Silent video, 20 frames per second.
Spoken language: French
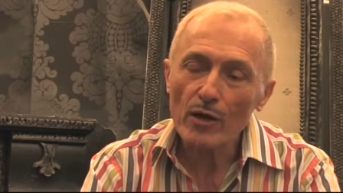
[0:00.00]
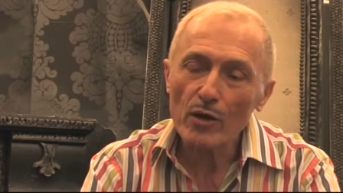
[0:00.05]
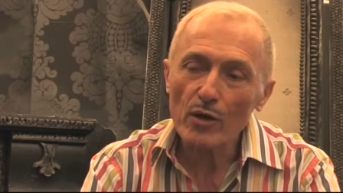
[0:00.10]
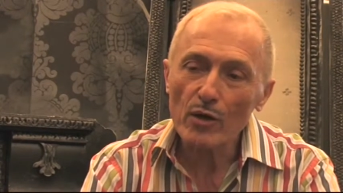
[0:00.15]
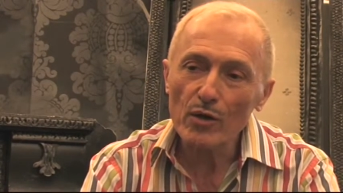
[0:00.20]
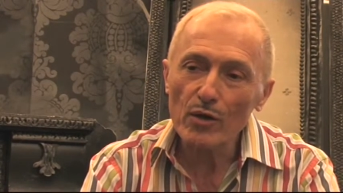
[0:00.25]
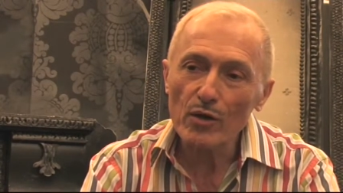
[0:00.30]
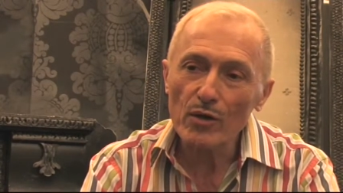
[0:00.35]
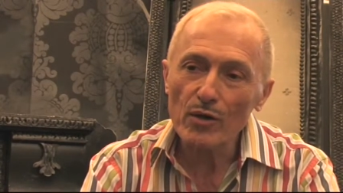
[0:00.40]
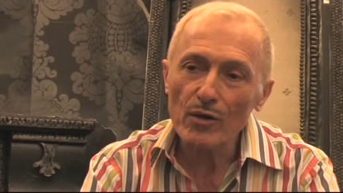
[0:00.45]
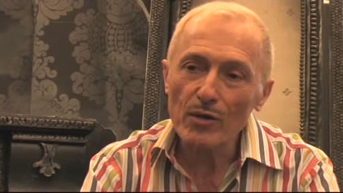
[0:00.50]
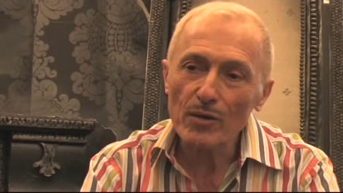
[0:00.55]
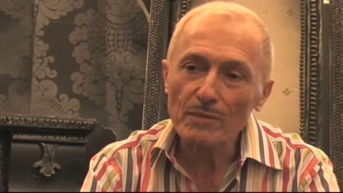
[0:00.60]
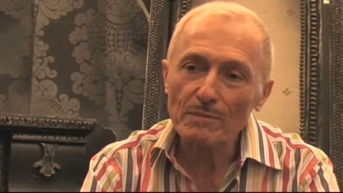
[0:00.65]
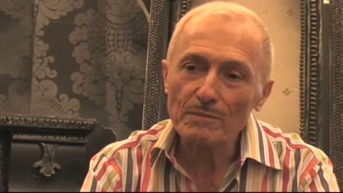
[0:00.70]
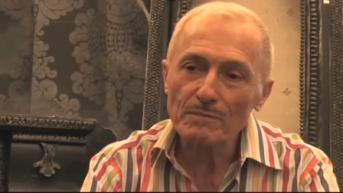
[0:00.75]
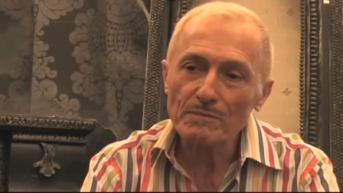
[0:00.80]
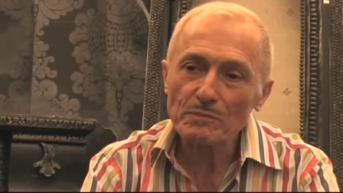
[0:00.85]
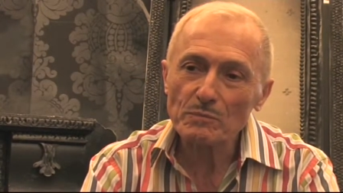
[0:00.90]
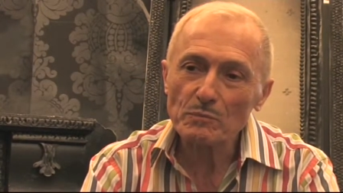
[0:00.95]

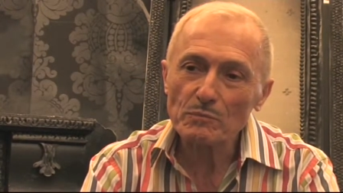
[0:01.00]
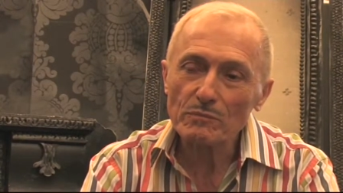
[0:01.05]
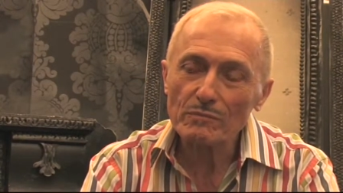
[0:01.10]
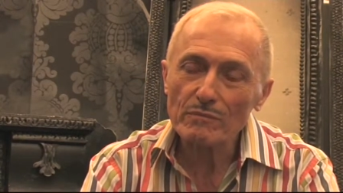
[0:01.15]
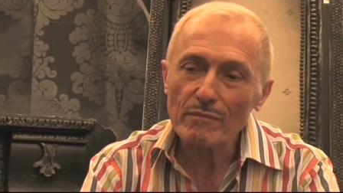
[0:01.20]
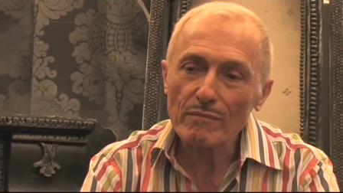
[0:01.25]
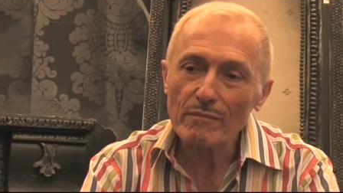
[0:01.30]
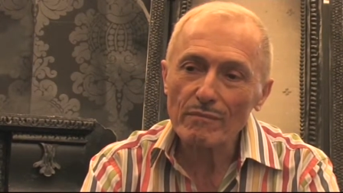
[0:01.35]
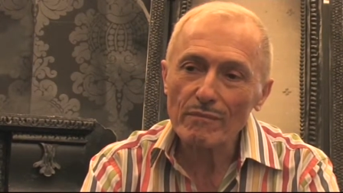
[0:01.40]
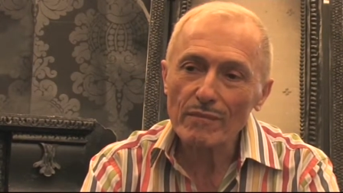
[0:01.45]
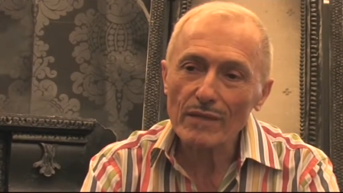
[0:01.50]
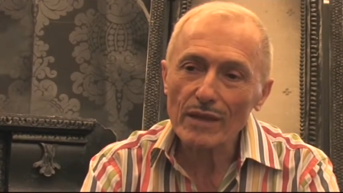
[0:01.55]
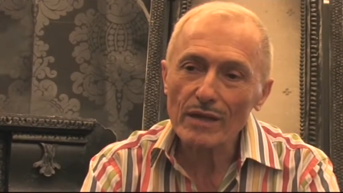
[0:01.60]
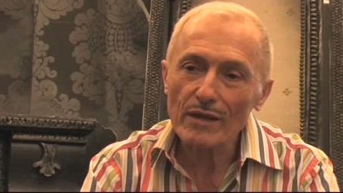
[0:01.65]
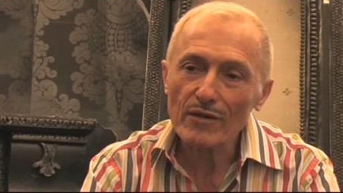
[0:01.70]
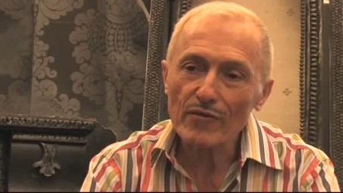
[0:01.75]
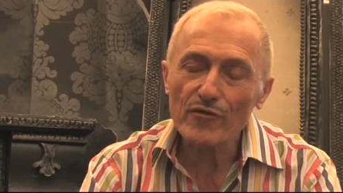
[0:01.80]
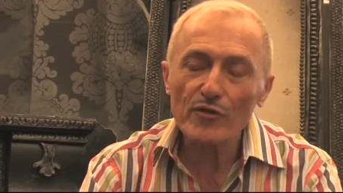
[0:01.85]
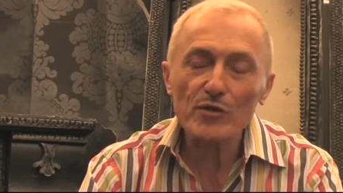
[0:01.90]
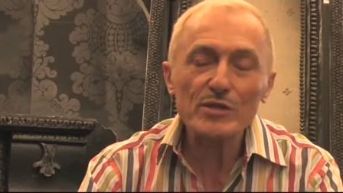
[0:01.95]
Euh,
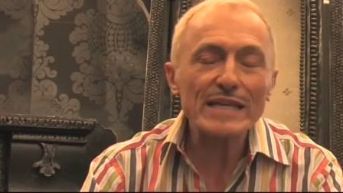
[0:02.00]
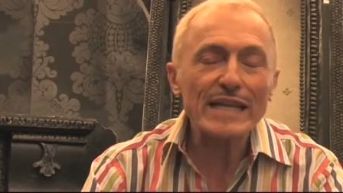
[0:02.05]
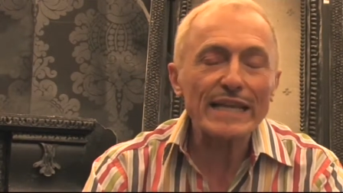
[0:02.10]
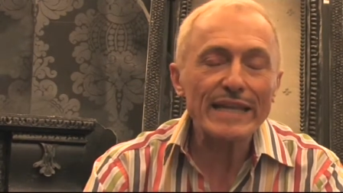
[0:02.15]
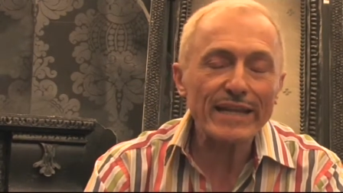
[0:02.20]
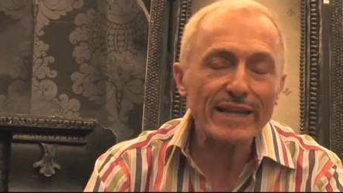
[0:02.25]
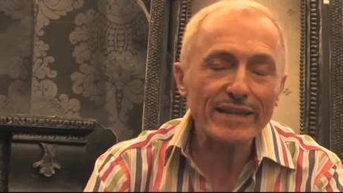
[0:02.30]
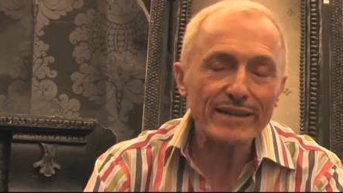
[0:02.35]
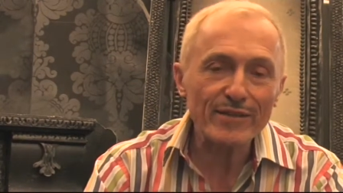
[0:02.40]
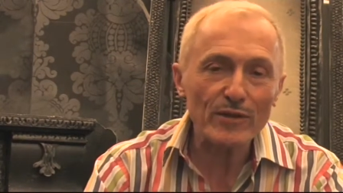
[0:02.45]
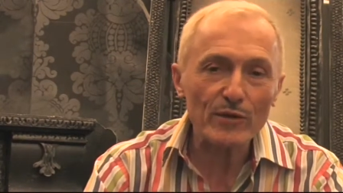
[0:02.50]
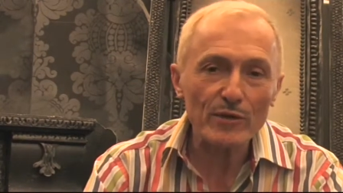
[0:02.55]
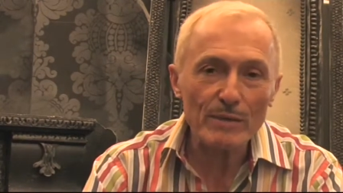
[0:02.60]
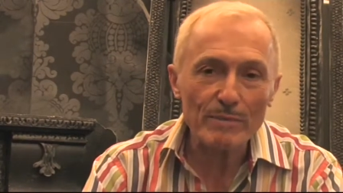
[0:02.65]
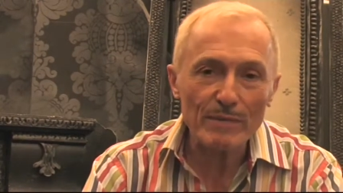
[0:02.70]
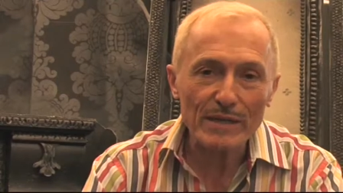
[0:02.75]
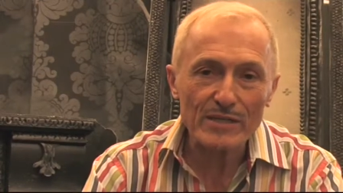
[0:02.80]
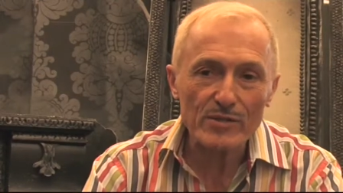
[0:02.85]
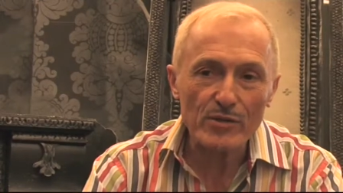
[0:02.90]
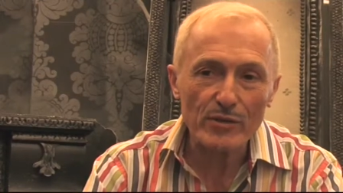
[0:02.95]
faisait naître les
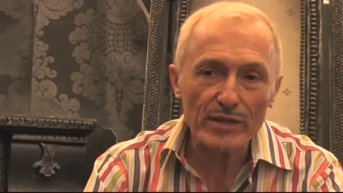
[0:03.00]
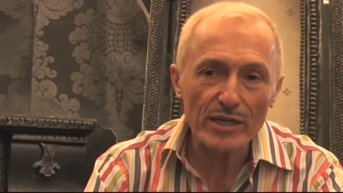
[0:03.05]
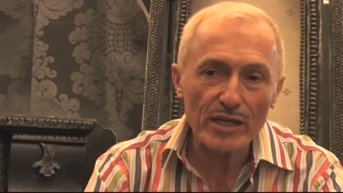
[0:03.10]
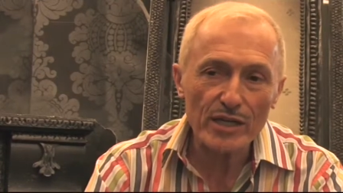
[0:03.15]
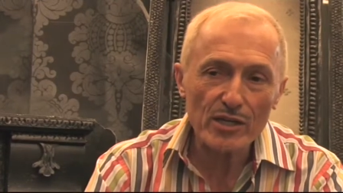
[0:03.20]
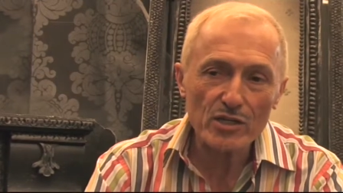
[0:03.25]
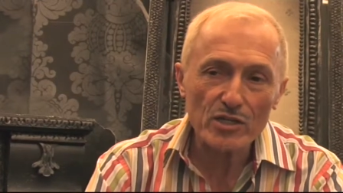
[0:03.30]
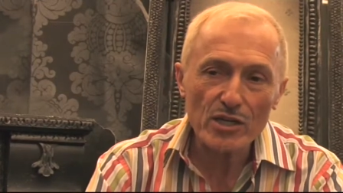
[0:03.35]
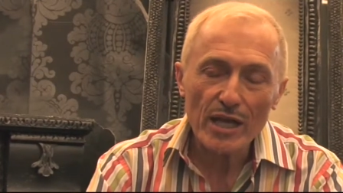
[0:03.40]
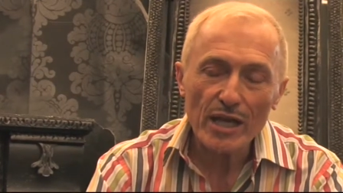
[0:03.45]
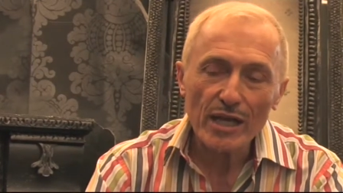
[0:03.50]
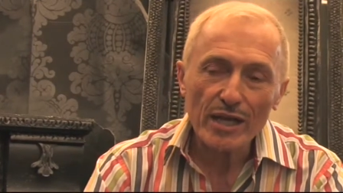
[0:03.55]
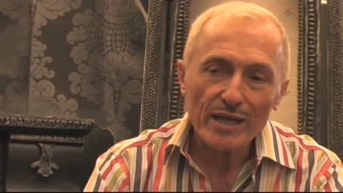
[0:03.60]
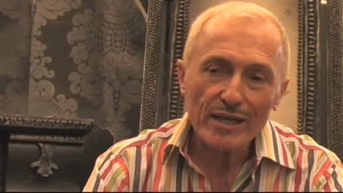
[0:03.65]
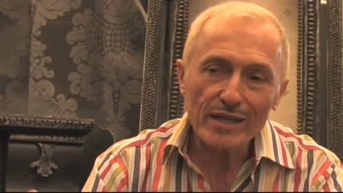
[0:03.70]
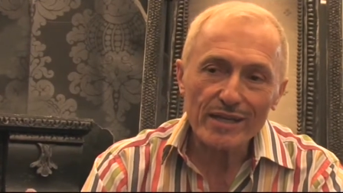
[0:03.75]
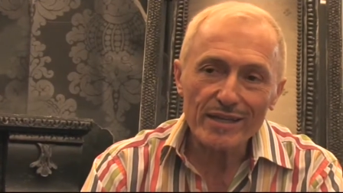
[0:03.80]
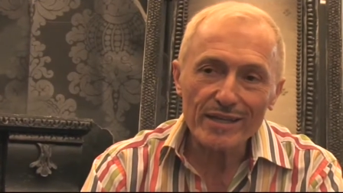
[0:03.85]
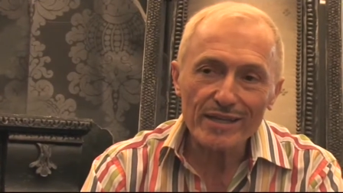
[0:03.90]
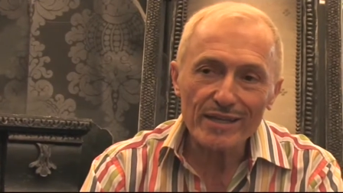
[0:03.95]
personnages
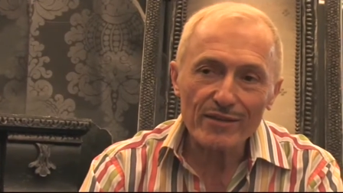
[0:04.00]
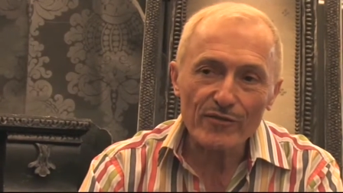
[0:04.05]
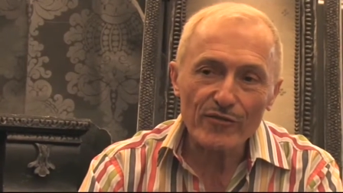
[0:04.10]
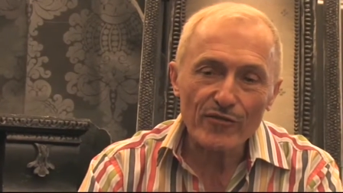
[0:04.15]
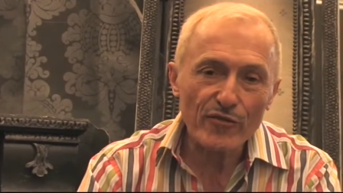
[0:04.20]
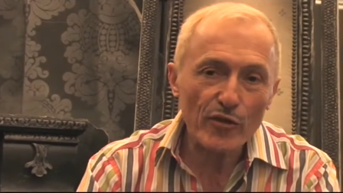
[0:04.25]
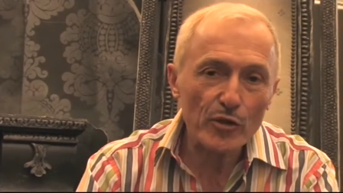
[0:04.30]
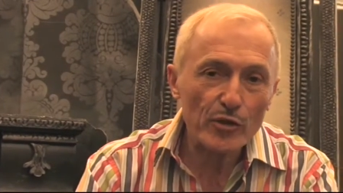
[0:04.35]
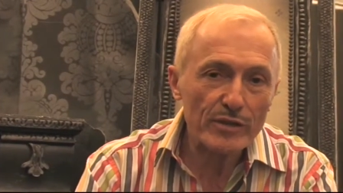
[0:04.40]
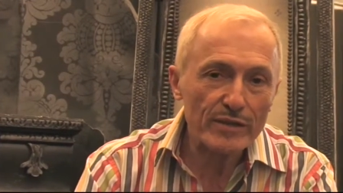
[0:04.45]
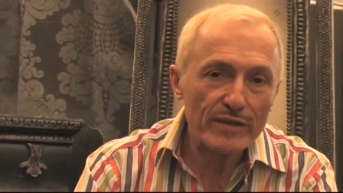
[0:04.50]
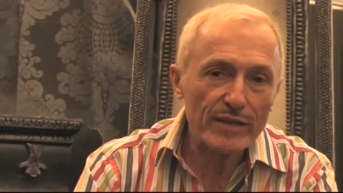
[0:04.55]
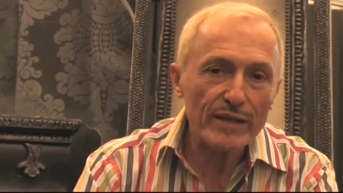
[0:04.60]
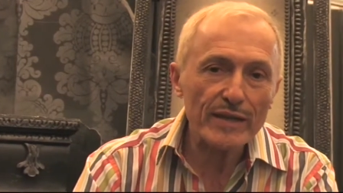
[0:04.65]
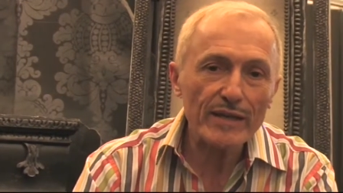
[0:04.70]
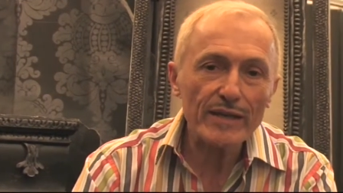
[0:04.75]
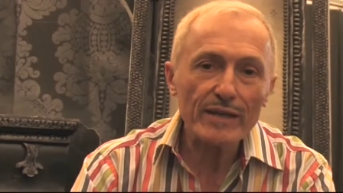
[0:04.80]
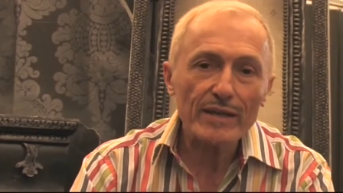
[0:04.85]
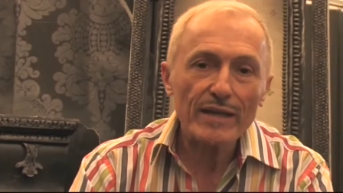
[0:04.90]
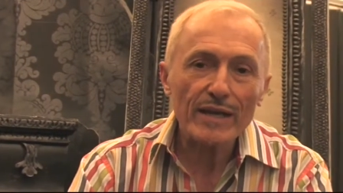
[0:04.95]
et
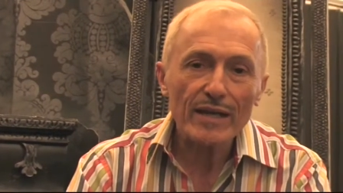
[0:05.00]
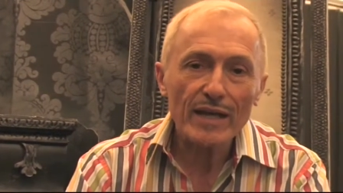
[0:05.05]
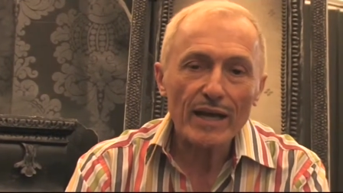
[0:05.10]
feuilletait